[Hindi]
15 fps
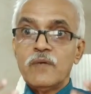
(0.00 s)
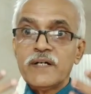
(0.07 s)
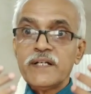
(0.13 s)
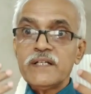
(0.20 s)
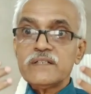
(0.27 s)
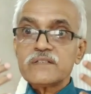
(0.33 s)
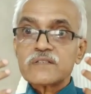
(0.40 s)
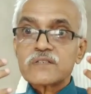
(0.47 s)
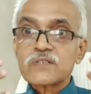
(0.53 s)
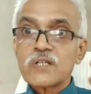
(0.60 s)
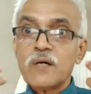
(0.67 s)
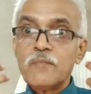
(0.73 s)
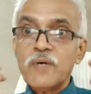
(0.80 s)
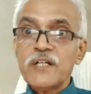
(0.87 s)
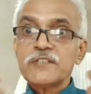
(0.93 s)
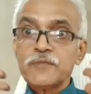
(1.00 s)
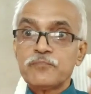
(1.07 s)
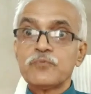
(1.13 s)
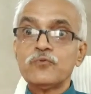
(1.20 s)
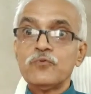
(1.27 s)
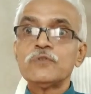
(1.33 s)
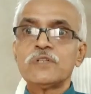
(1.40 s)
मैंने समझ
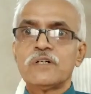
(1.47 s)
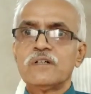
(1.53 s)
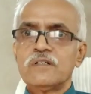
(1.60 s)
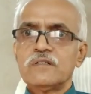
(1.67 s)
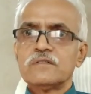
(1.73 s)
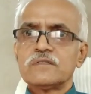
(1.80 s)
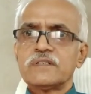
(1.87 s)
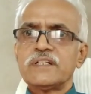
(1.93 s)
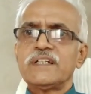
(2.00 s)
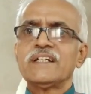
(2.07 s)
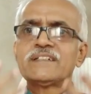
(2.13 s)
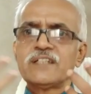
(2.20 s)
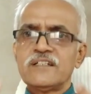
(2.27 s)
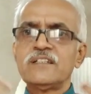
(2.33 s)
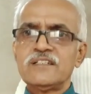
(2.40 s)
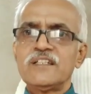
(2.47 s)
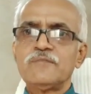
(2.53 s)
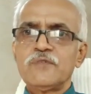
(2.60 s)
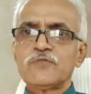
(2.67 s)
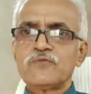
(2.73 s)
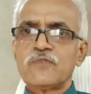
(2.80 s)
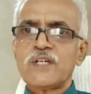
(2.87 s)
बूझ ठेठ हिंदी
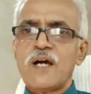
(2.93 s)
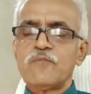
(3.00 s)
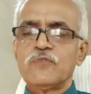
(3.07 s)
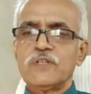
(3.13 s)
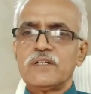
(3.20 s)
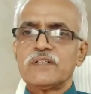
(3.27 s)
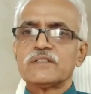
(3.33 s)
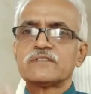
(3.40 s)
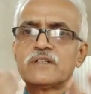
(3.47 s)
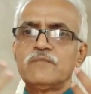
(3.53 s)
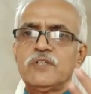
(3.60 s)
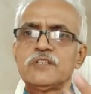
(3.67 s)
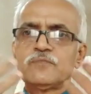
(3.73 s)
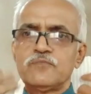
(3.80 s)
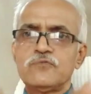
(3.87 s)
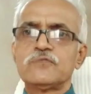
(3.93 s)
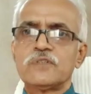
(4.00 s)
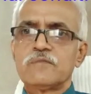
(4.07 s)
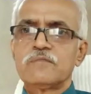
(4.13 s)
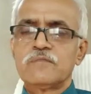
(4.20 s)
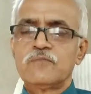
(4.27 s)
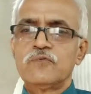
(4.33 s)
में इसको क्या बोलेंगे समझ बूझ
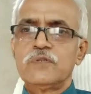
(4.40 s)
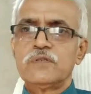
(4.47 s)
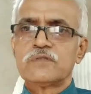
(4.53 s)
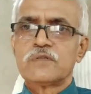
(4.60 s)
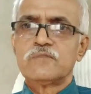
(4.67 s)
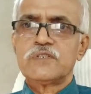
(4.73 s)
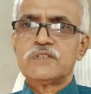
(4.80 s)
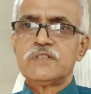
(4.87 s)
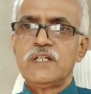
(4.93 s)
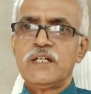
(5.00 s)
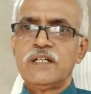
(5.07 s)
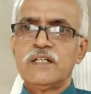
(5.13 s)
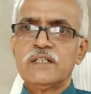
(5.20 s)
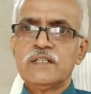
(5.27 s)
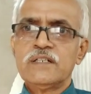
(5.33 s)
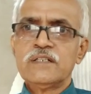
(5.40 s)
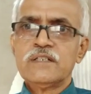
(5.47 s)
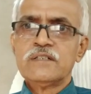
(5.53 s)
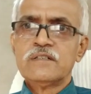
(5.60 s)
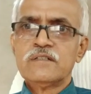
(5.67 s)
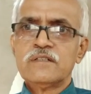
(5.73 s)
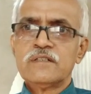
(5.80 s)
समझिए
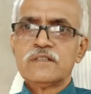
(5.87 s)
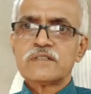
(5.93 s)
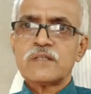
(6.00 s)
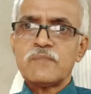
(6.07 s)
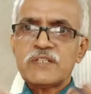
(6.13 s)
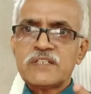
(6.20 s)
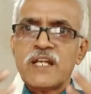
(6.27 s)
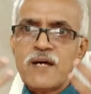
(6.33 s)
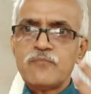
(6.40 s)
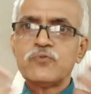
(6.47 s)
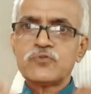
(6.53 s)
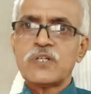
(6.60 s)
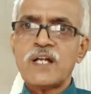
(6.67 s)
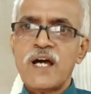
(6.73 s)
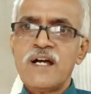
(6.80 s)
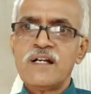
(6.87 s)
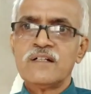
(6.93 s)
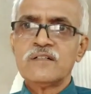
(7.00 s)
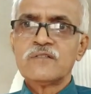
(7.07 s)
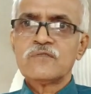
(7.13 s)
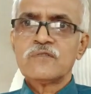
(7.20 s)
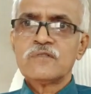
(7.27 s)
समझना बूझना
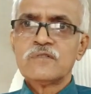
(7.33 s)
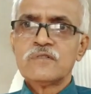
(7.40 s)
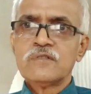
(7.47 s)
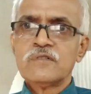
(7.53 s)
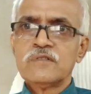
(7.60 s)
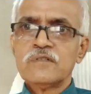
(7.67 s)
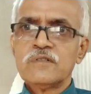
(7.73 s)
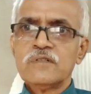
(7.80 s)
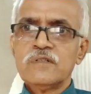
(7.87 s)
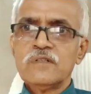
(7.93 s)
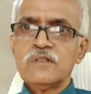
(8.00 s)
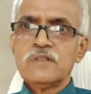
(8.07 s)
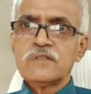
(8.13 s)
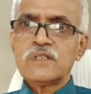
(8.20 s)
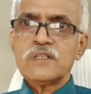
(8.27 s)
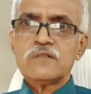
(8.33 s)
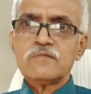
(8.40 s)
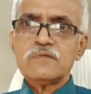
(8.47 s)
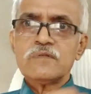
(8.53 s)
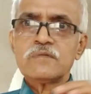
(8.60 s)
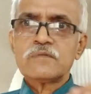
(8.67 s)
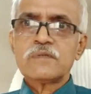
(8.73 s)
कि
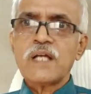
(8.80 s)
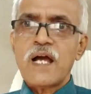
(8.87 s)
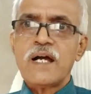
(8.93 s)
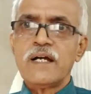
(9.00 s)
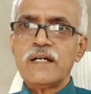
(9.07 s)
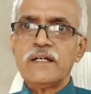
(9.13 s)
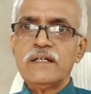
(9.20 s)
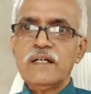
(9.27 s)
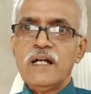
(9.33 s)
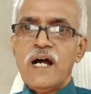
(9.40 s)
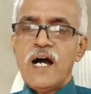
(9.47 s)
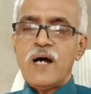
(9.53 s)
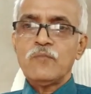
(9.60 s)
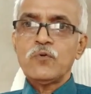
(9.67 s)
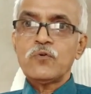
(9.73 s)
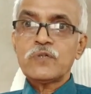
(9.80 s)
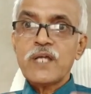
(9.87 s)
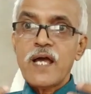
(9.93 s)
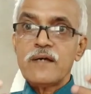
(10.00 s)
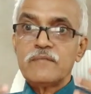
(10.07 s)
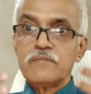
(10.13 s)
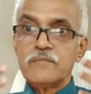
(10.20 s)
क्या है हम लोग
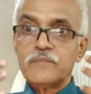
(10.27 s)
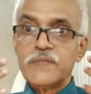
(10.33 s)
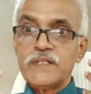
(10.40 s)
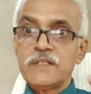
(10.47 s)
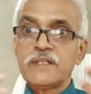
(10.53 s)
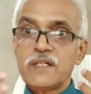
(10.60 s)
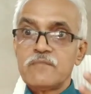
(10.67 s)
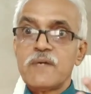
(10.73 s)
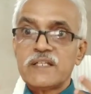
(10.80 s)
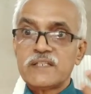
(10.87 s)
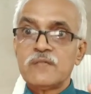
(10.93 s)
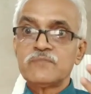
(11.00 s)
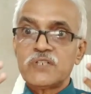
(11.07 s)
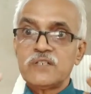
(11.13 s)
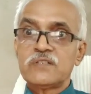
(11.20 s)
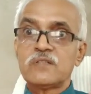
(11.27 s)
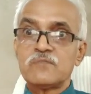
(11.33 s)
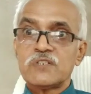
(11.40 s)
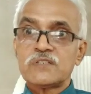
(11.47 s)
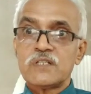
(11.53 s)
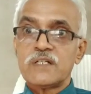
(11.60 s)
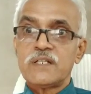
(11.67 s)
क्या है ब्रेन के माध्यम से ही
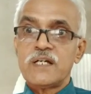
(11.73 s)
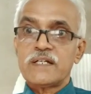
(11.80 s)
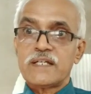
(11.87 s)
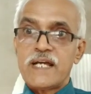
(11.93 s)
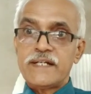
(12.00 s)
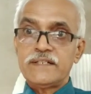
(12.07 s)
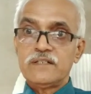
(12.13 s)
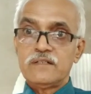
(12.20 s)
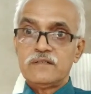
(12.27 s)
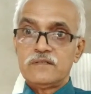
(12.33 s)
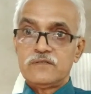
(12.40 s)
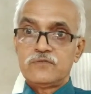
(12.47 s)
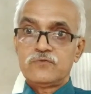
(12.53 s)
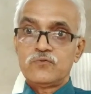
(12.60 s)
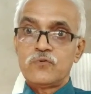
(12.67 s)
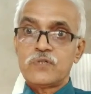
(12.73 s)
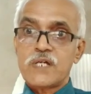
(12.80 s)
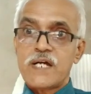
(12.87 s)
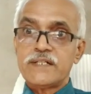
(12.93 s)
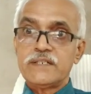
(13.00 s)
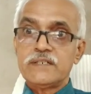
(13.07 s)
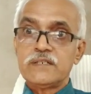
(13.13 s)
समझते हैं ना ज्ञान जो
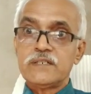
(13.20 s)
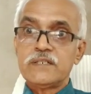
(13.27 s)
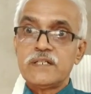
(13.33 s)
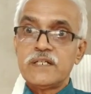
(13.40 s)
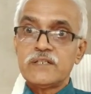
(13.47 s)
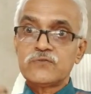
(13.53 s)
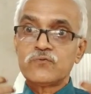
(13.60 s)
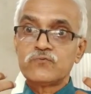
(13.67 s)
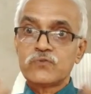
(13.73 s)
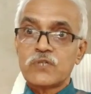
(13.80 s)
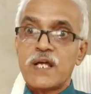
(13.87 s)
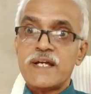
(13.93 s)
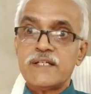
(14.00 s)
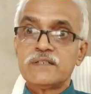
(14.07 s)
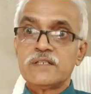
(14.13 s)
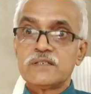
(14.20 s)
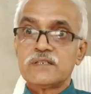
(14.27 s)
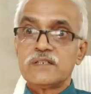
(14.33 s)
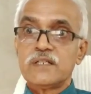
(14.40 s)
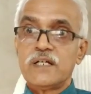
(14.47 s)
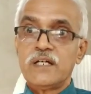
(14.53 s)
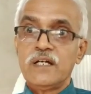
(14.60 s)
ज्ञान इंद्रिय सूचनाएं
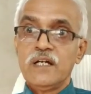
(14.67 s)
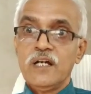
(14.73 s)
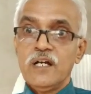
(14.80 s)
देती है